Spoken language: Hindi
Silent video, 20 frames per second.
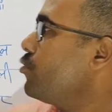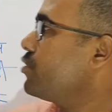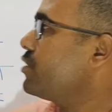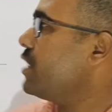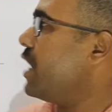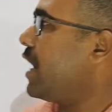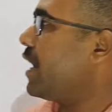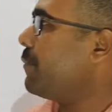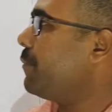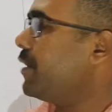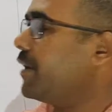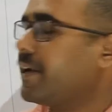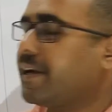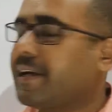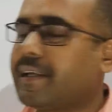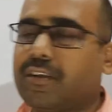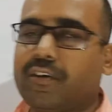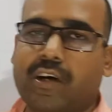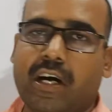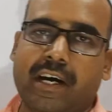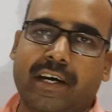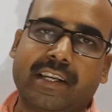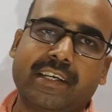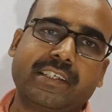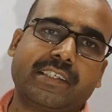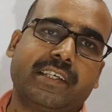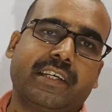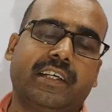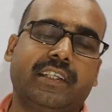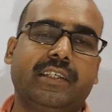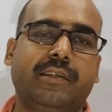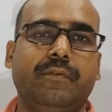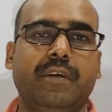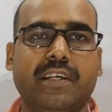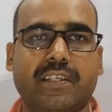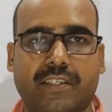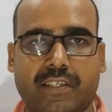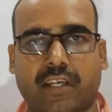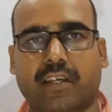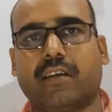उससे आगे बढ़ेंगे तो कांग्रेस के
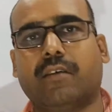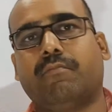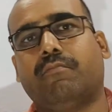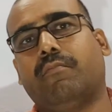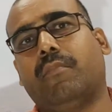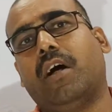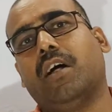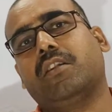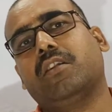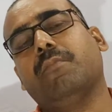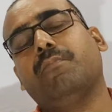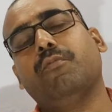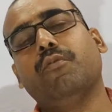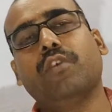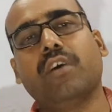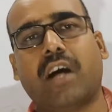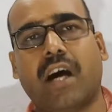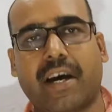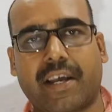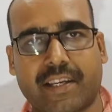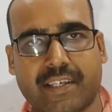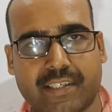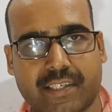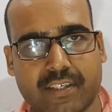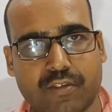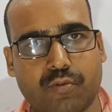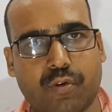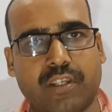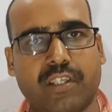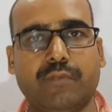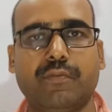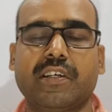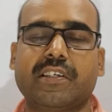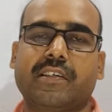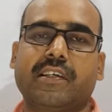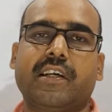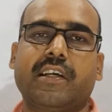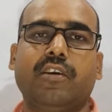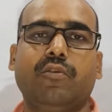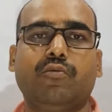अधिवेशन महत्वपूर्ण कांग्रेस के जो
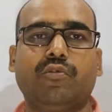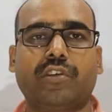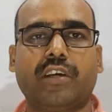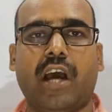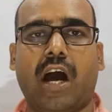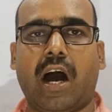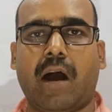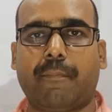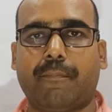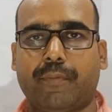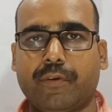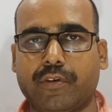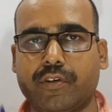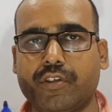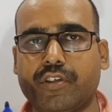अधिवेशन है उसे आप